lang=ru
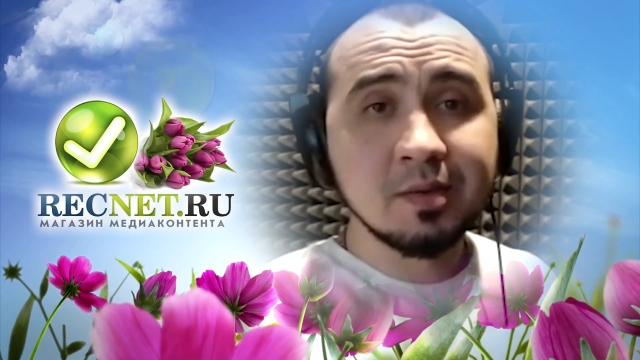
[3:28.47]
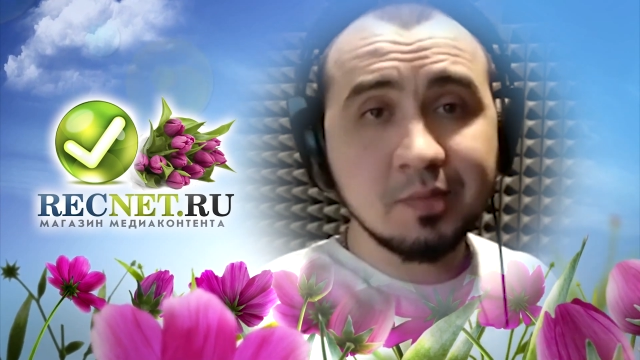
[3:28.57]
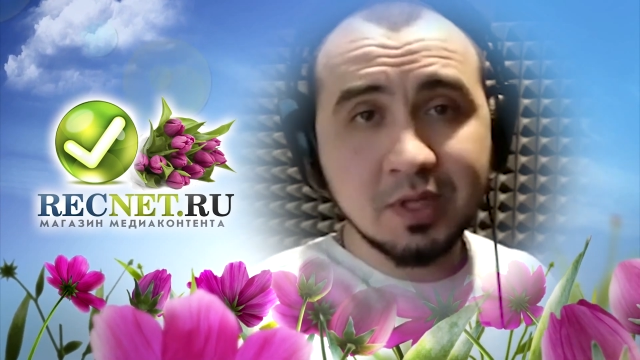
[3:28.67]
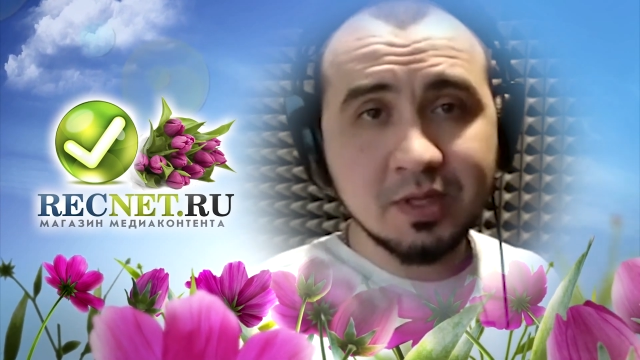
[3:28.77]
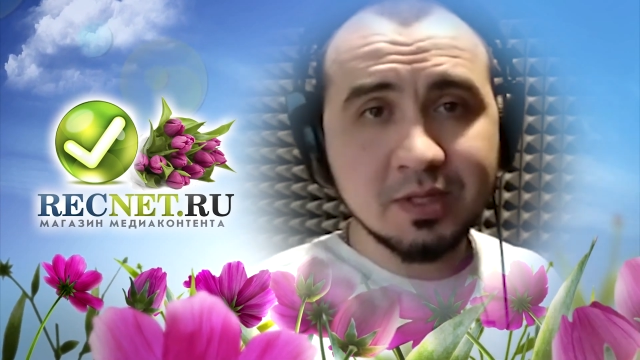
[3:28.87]

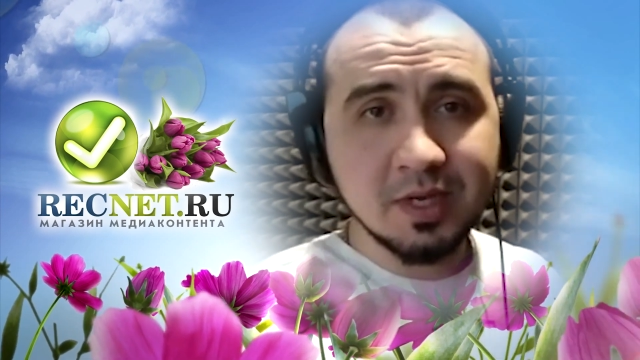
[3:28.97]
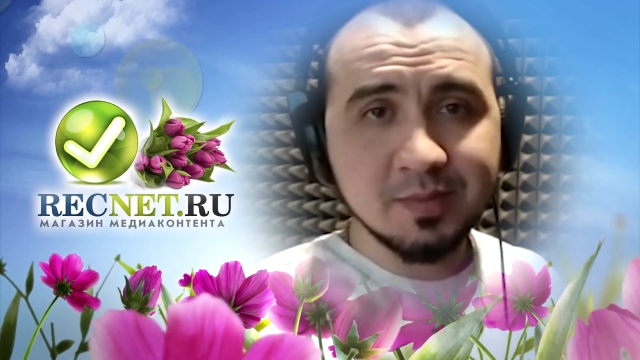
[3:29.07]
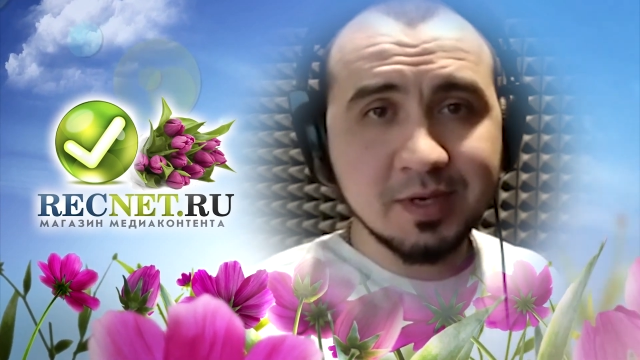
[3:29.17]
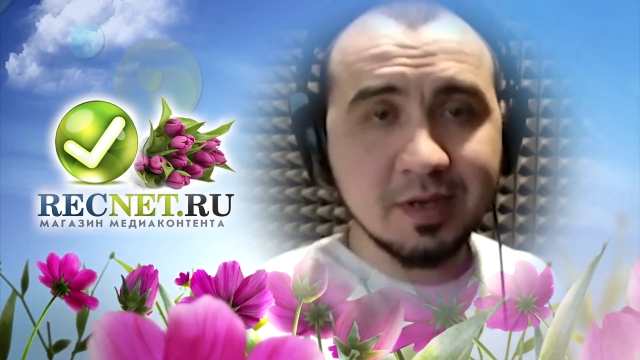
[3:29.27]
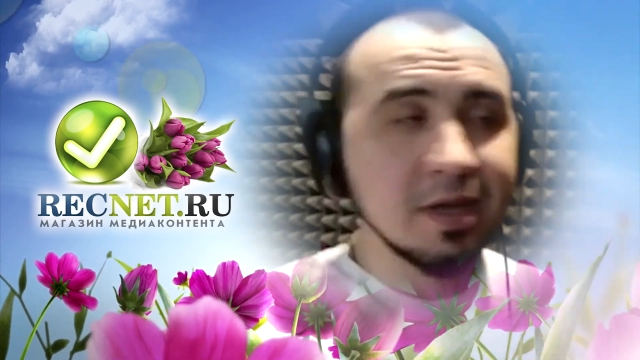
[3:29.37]
Милые
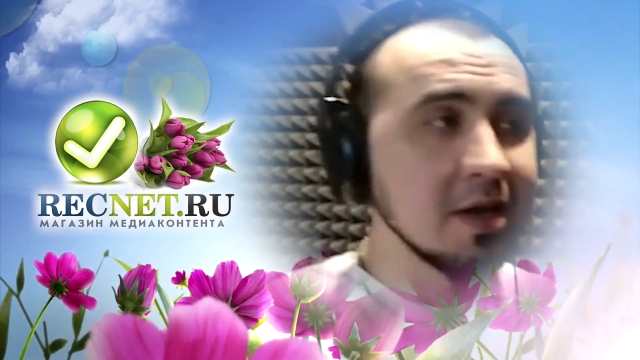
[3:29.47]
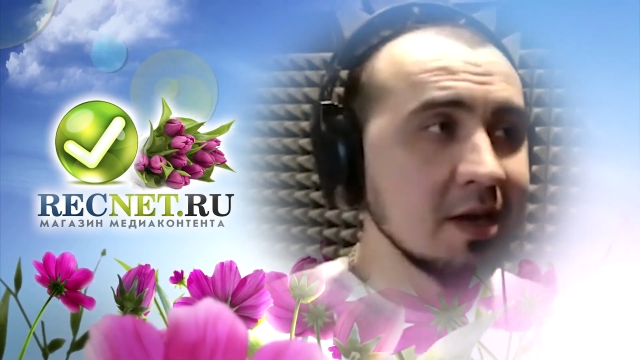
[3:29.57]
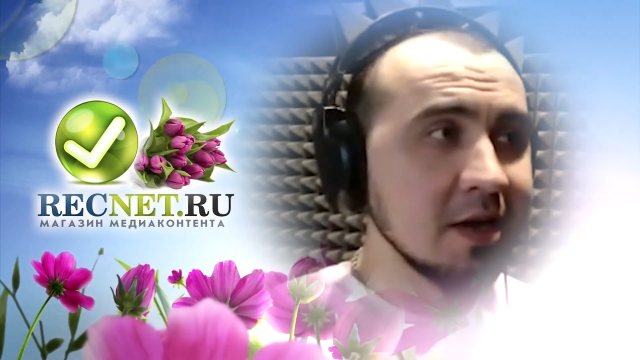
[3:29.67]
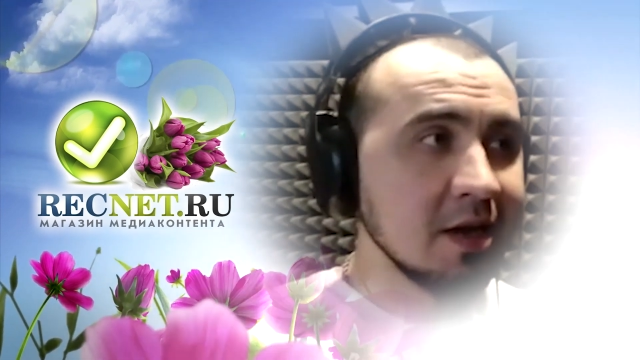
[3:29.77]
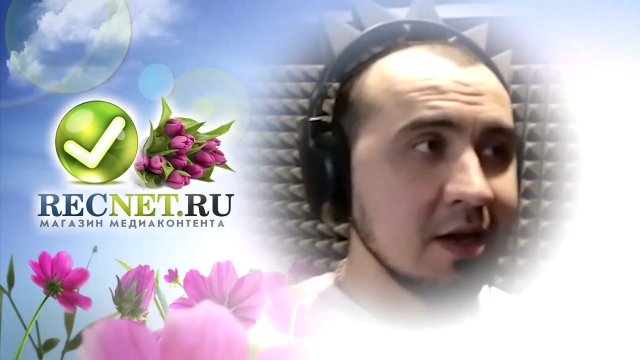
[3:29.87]
дамы,
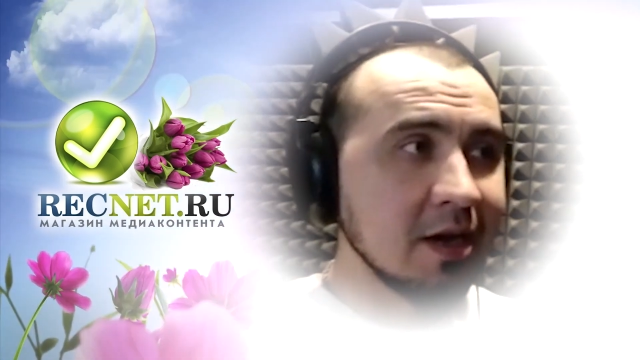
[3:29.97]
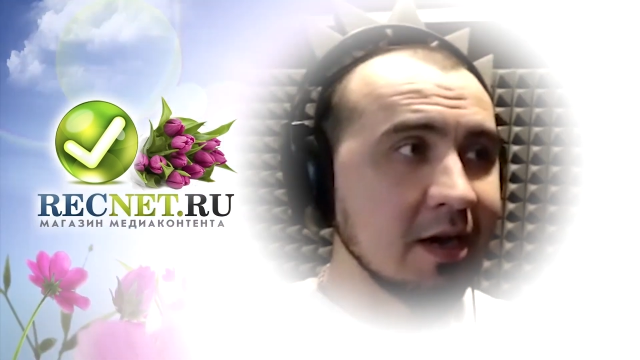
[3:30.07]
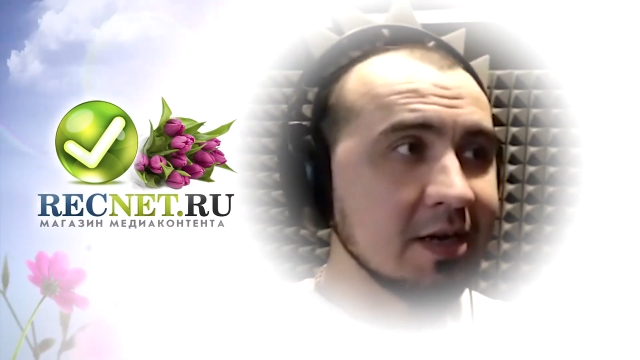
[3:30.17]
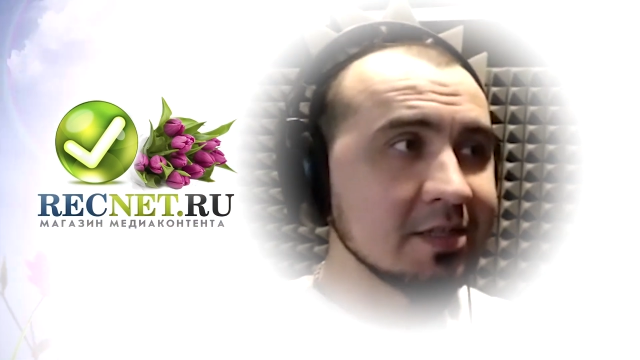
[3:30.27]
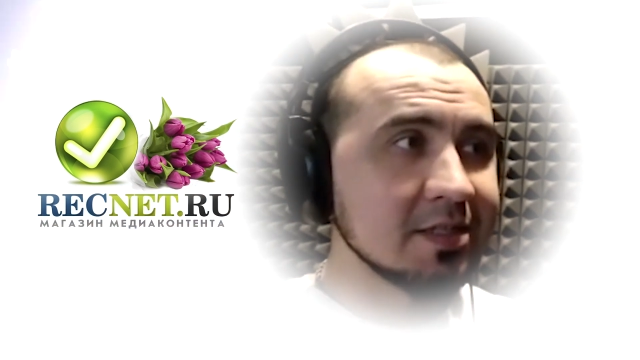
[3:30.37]

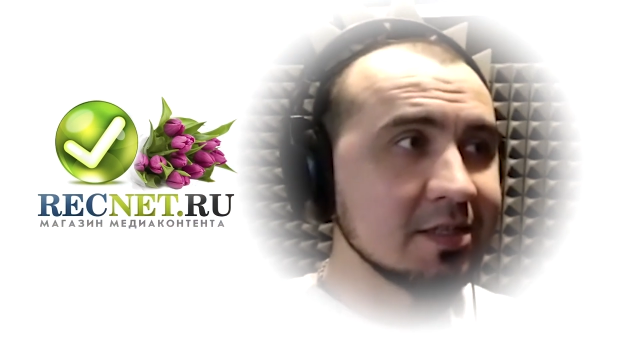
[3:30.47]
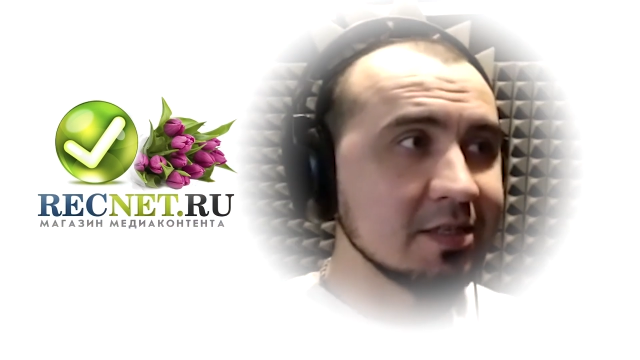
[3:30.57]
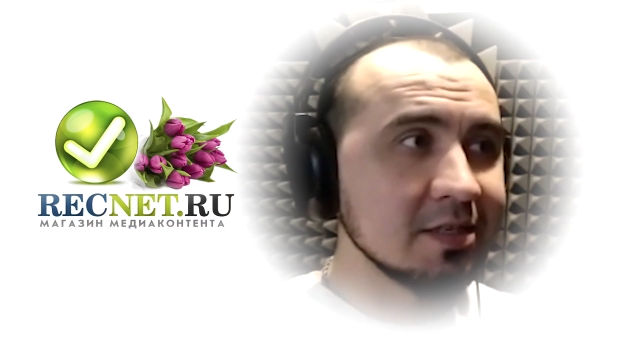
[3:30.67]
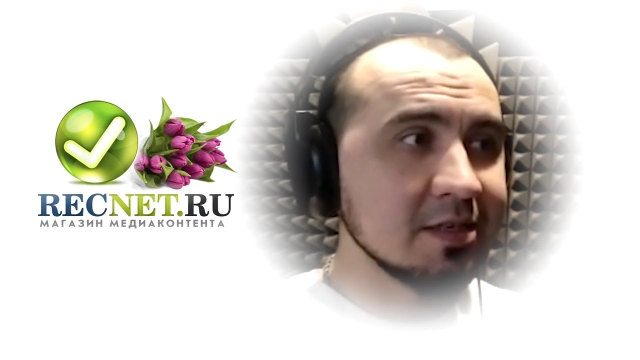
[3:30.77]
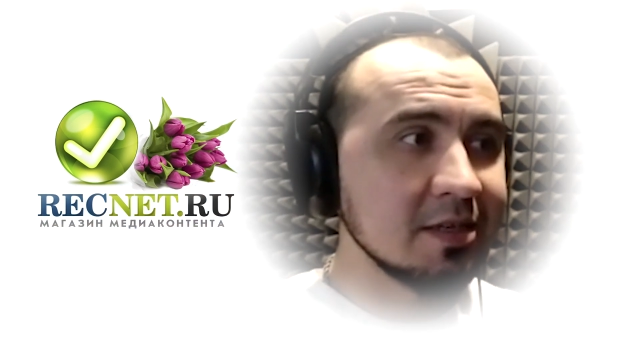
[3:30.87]
от
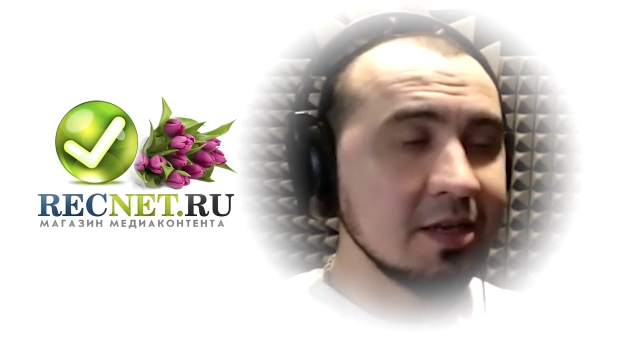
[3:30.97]
э,